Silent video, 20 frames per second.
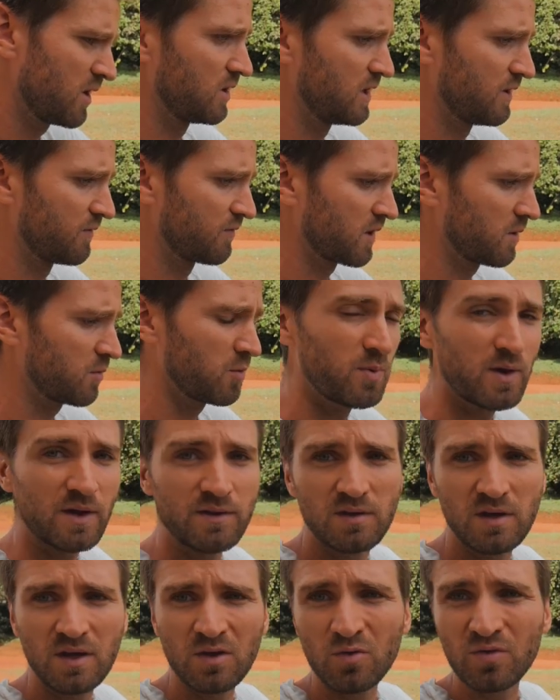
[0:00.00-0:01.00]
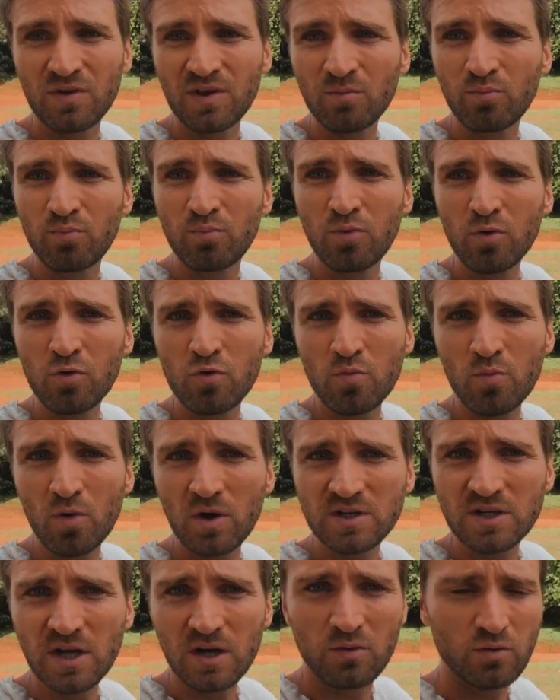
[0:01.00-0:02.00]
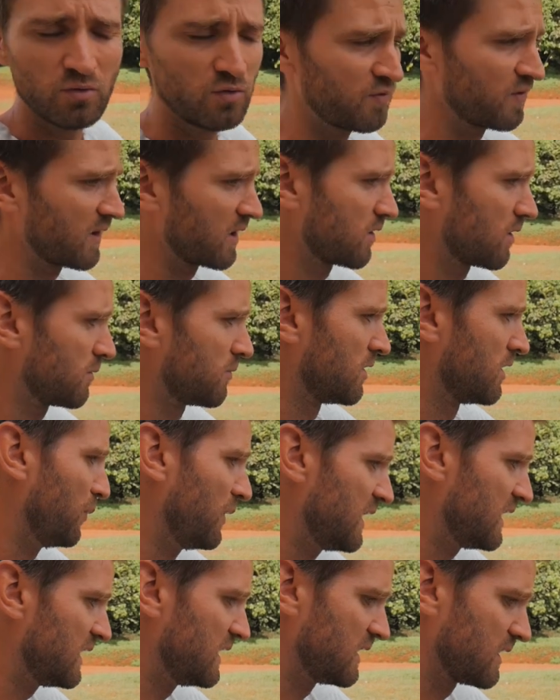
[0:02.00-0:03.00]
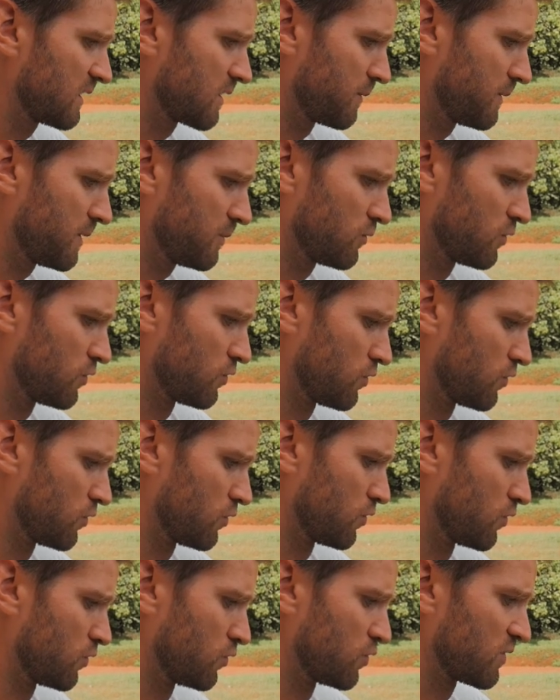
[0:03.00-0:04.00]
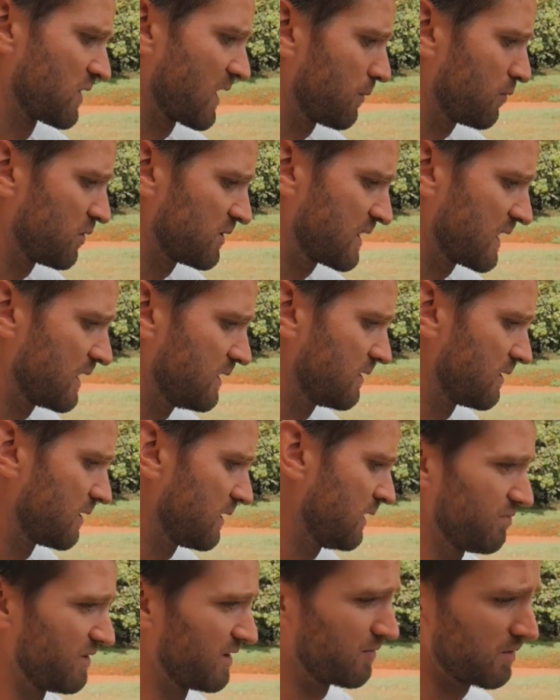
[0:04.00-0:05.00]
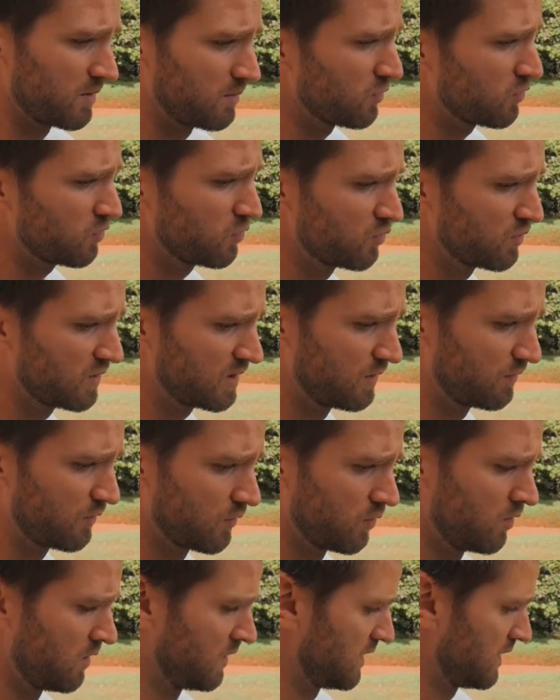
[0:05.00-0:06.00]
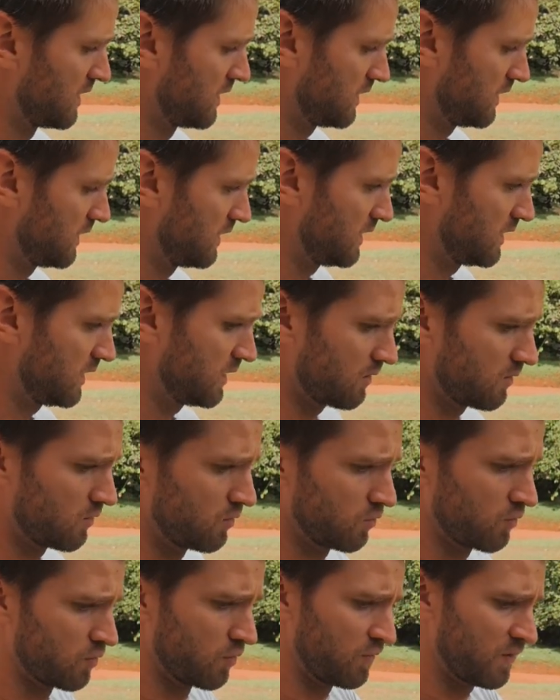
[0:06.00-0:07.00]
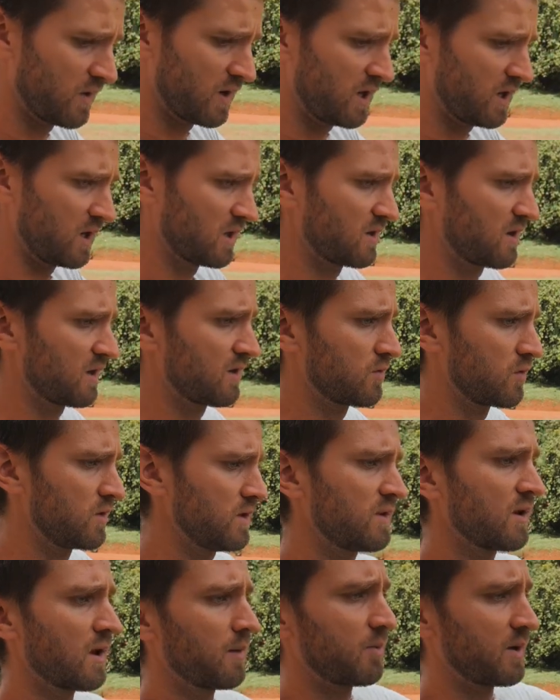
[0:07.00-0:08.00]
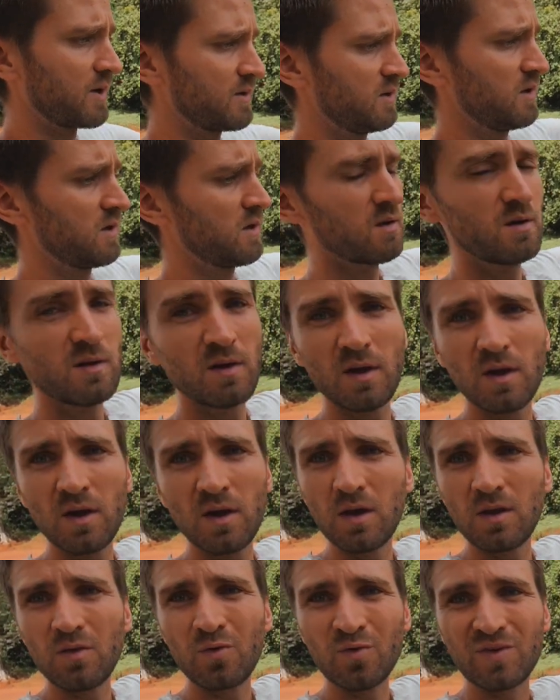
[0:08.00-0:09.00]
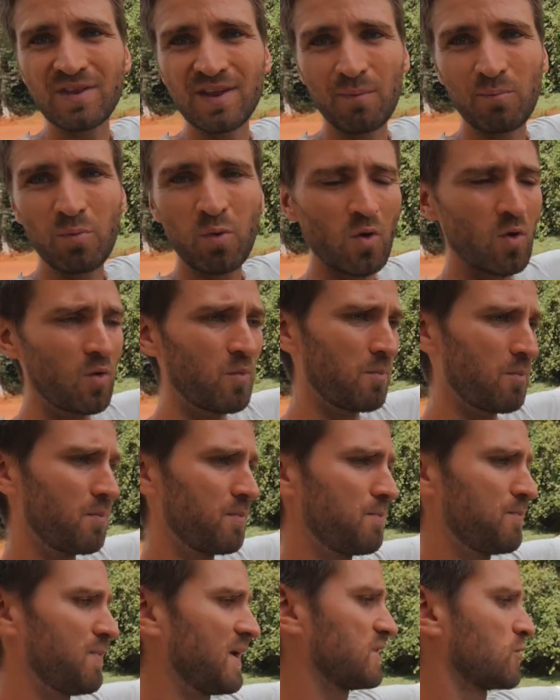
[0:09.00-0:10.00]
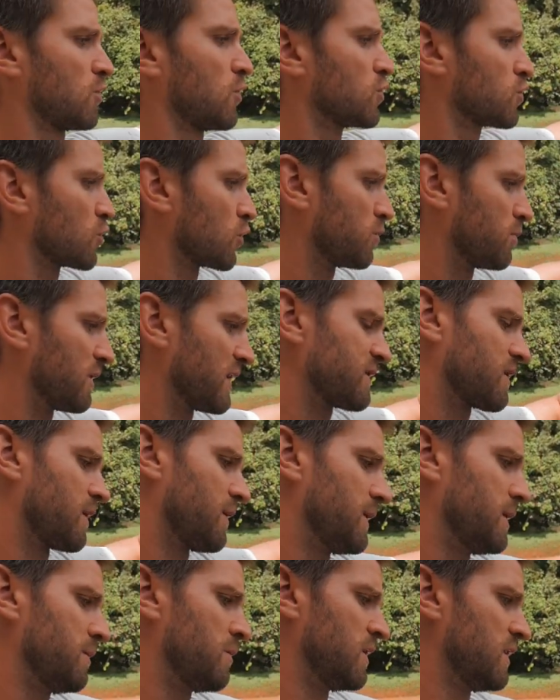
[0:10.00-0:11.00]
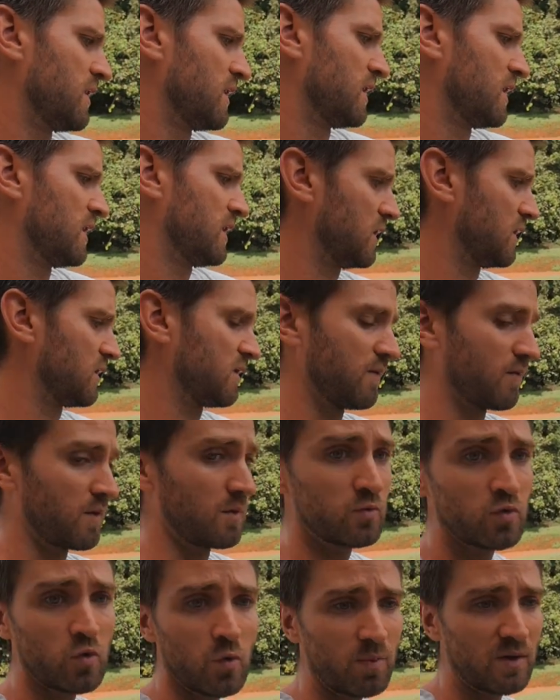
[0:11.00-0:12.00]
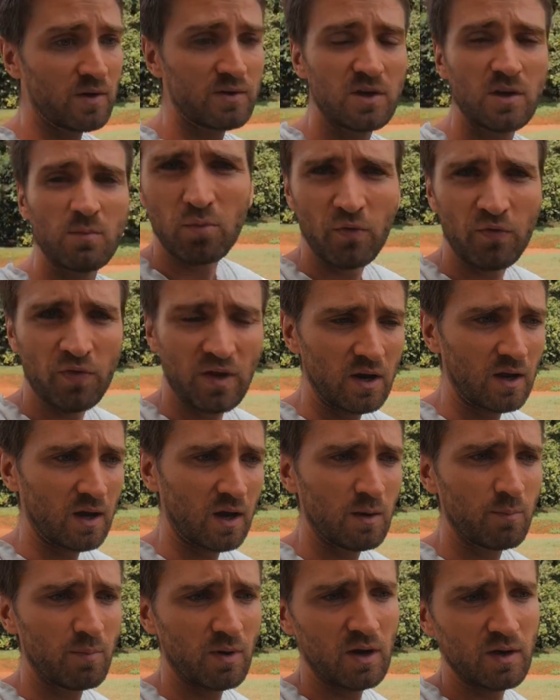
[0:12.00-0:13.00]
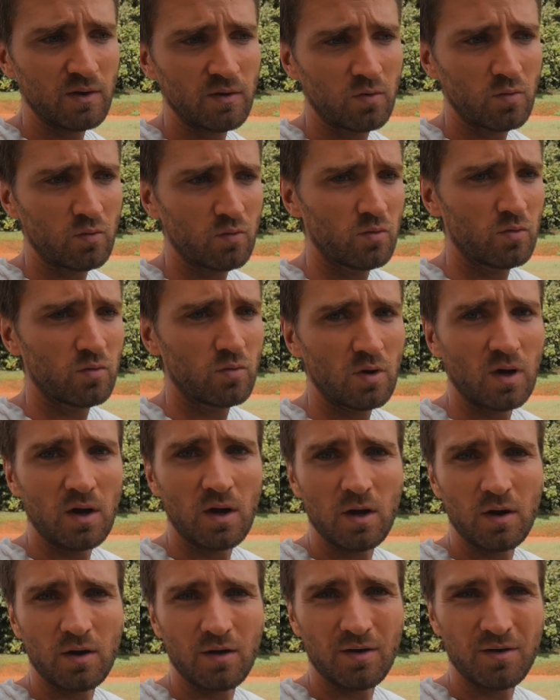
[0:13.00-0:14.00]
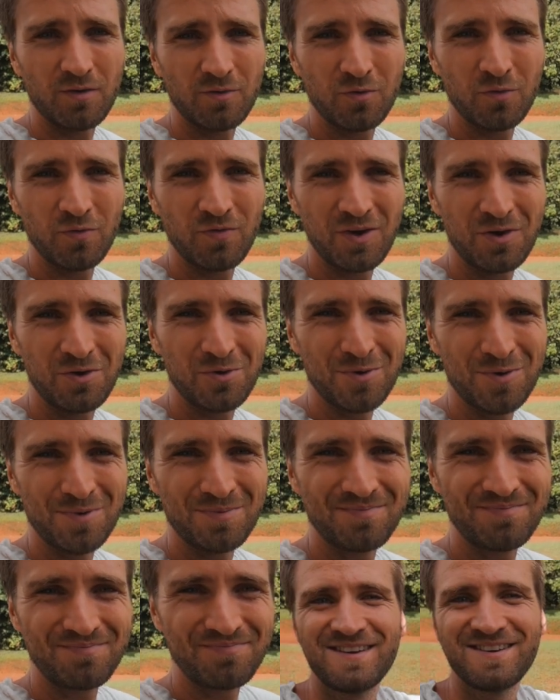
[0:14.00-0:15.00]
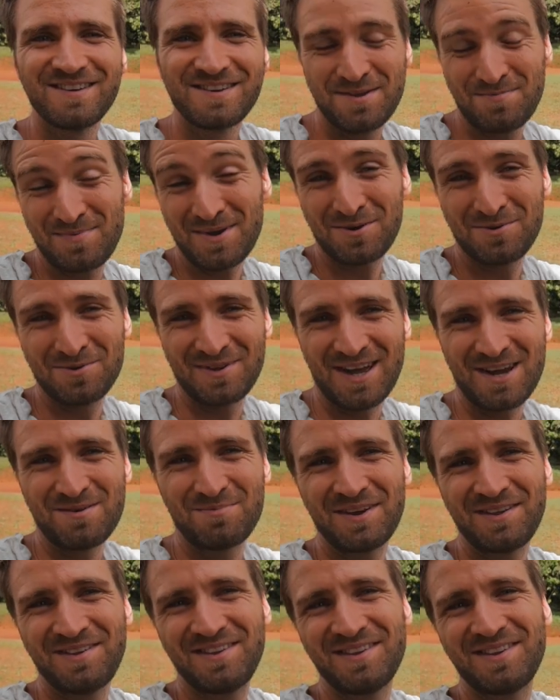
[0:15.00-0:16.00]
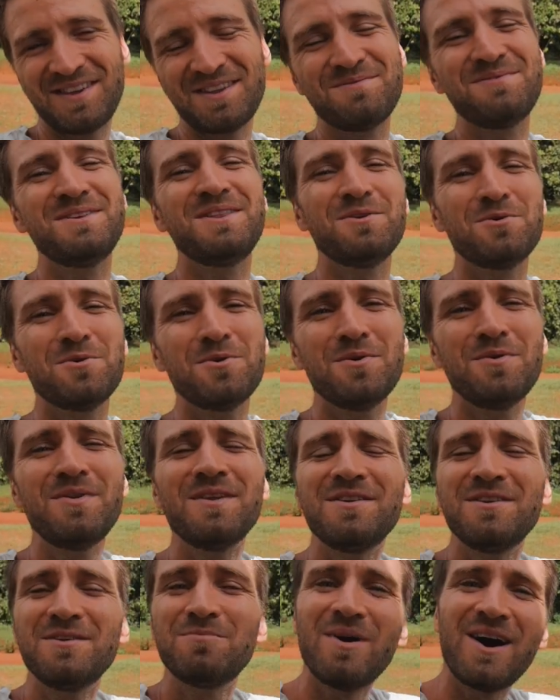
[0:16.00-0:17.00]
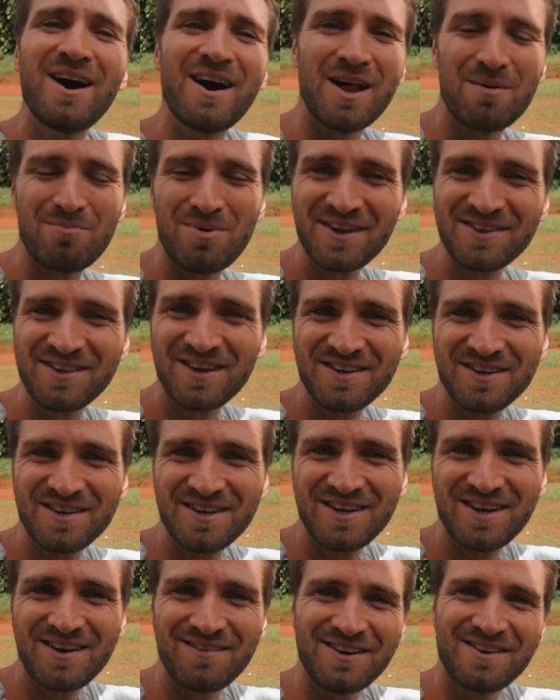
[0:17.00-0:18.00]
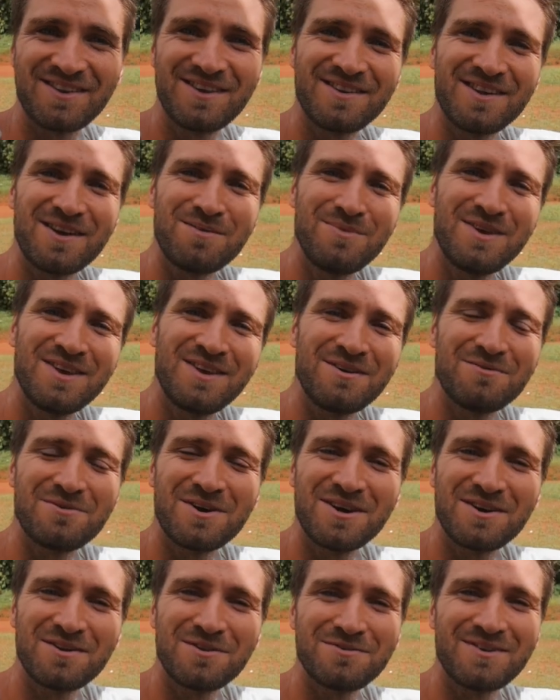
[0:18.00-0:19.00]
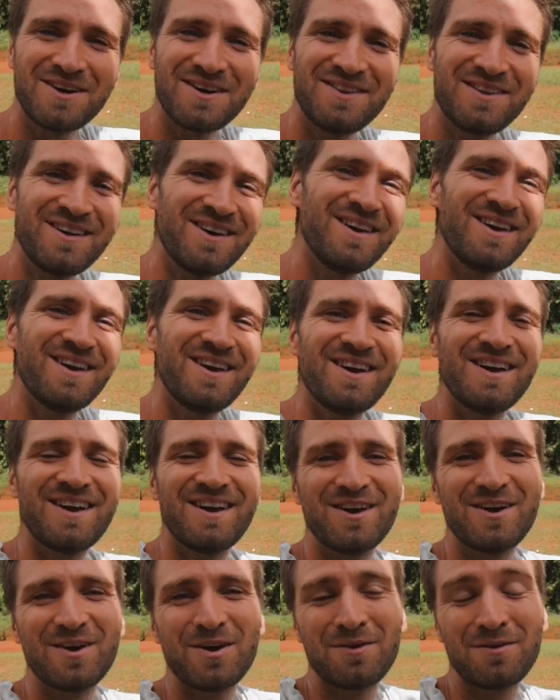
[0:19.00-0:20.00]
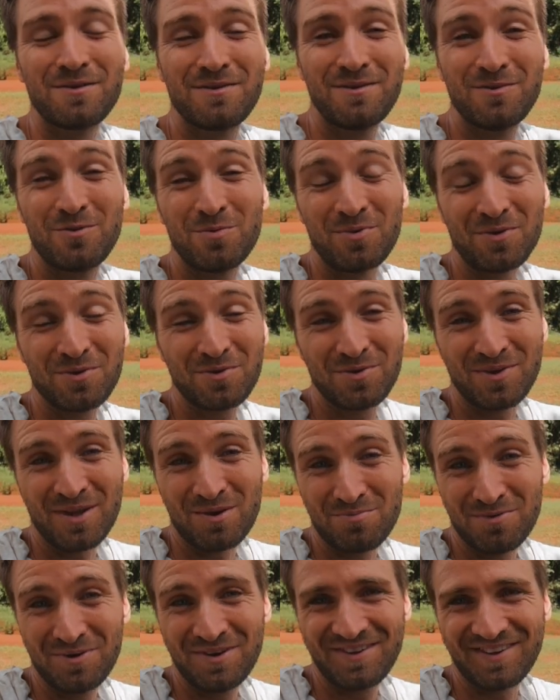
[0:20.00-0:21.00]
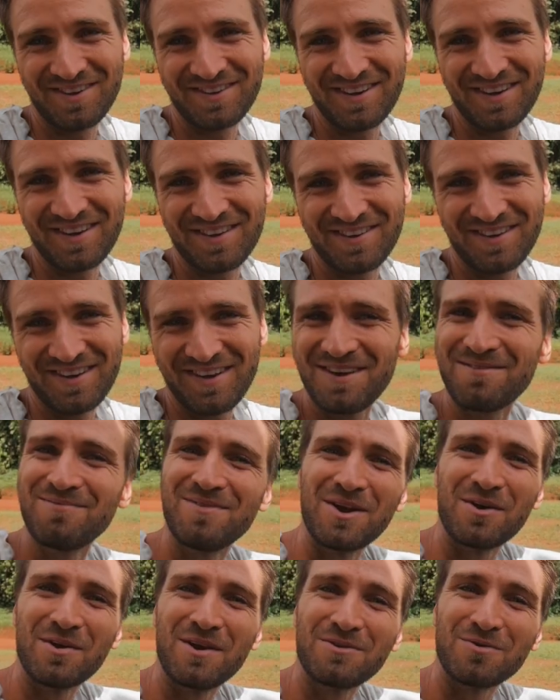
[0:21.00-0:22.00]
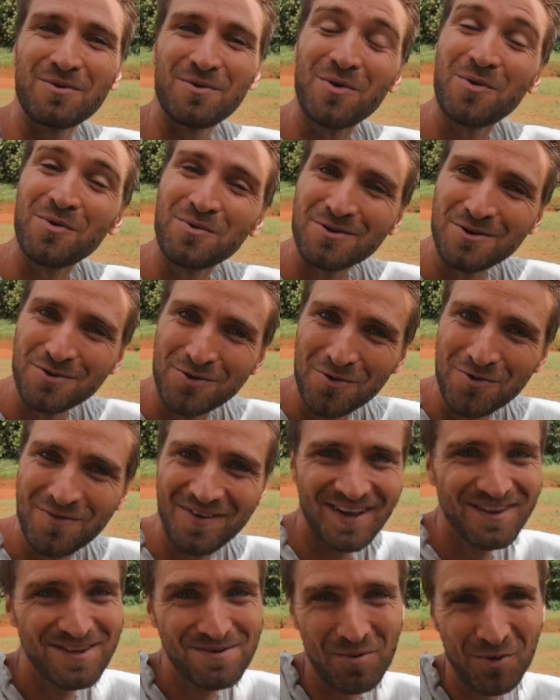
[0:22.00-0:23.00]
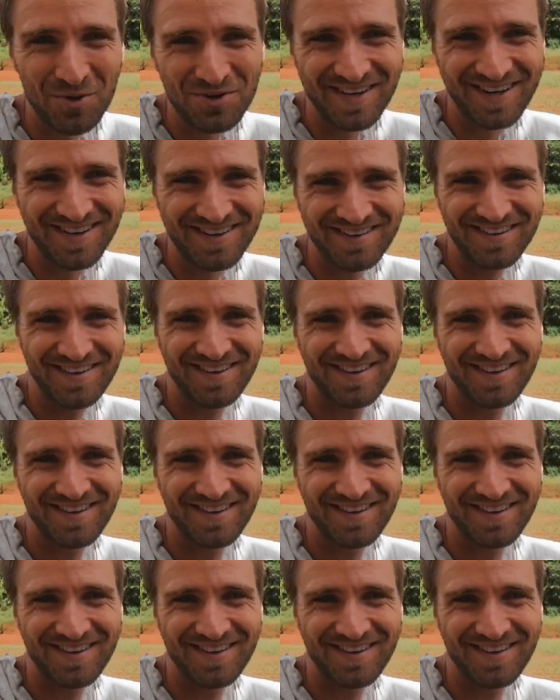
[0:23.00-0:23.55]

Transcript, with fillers: Il est vraiment pratique, donc c'est beaucoup moins cher que du Facom, mais il est quand même de, très bonne qualité. Il y a vraiment tout ce qu'il faut et euh, le coffret est très solide, très pratique. Donc ça prend pas trop trop de place quand même et c'est vraiment trop pratique pour faire les réparations de du véhicule. J'espère que tu as apprécié cette vidéo. N'hésite pas à la partager avec tes amis qui voyagent en van euh, si tu penses que ça peut les intéresser. Et en attendant, on se retrouve lundi prochain.